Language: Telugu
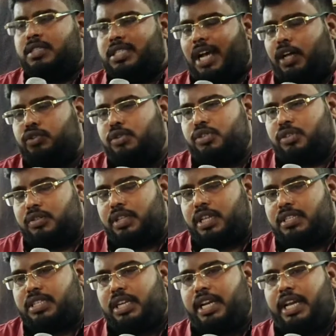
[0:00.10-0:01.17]
సాధు
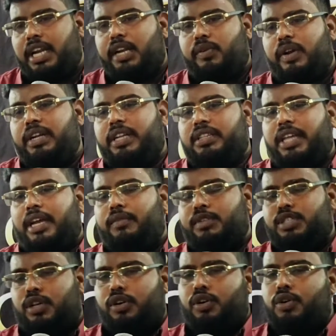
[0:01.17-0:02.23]
సుందర్ సింగ్ అనేటువంటి
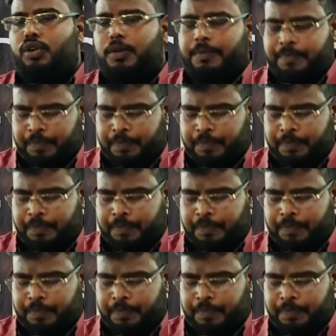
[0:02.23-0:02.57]
దైవజనుడు